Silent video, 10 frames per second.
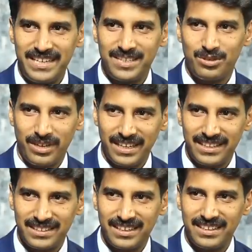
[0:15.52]
வெயிட்டு
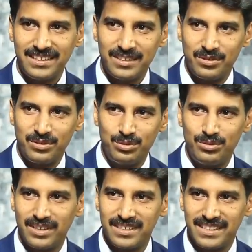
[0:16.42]
குறைக்கிறதுக்காக
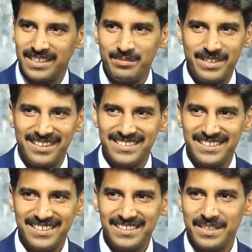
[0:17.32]
உருவாக்கின
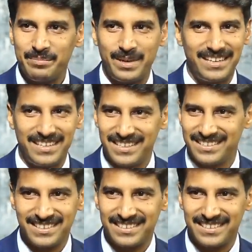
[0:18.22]
டெர்மினாலஜி தான் இந்த பேரியாட்ரிக்